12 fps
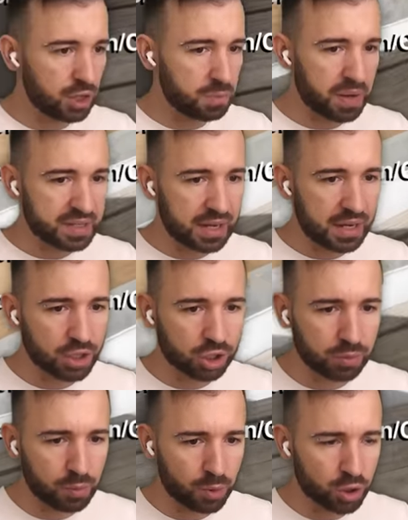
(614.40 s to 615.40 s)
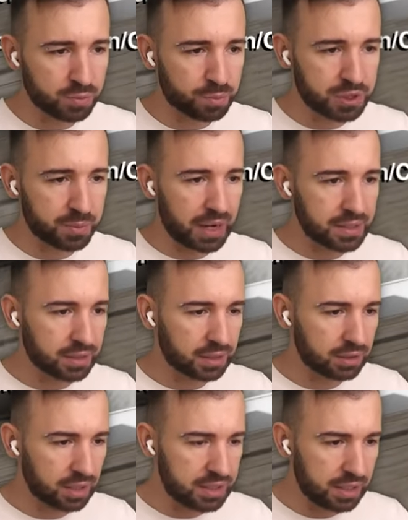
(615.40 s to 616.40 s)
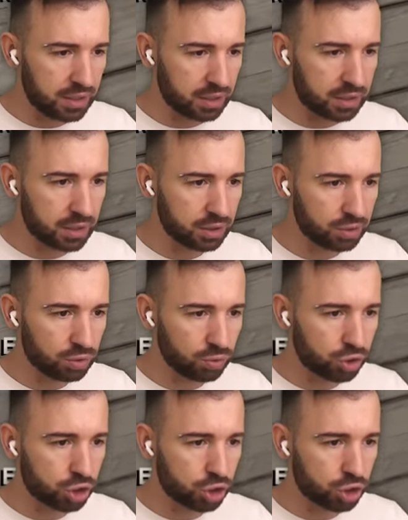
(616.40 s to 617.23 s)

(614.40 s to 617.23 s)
Ну и последнее, что мы можем посмотреть, это холодильник. Тут